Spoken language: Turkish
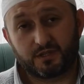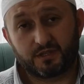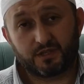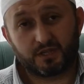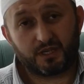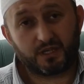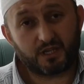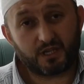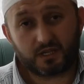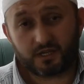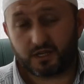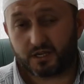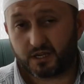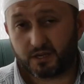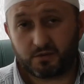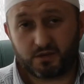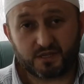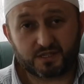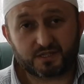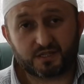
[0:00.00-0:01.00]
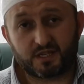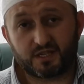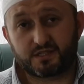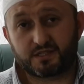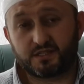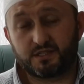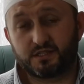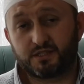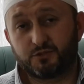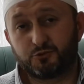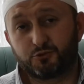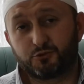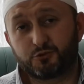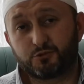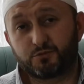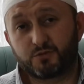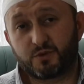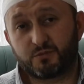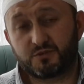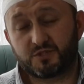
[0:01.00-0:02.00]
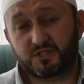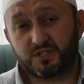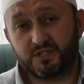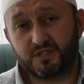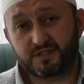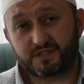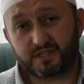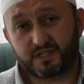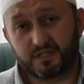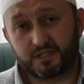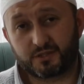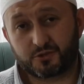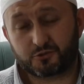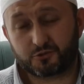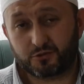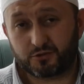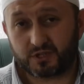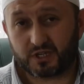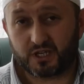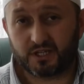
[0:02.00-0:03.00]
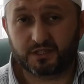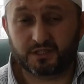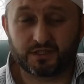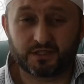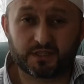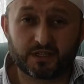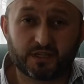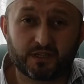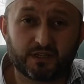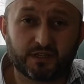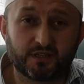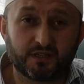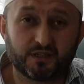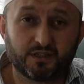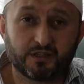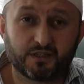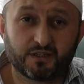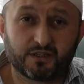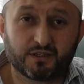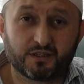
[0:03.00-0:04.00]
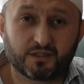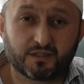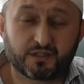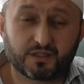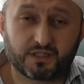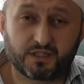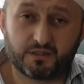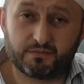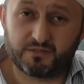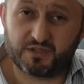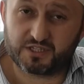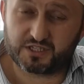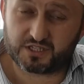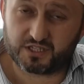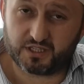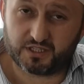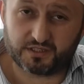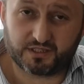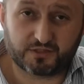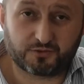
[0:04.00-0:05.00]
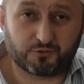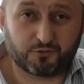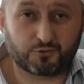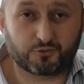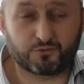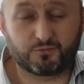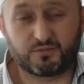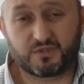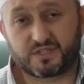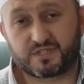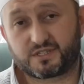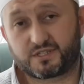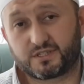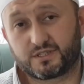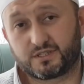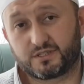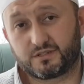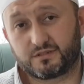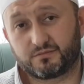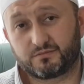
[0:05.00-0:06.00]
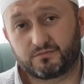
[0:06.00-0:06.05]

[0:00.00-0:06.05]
helal haram hassasiyeti yürütmemiş insanın son anında kelime-i şehadeti okuması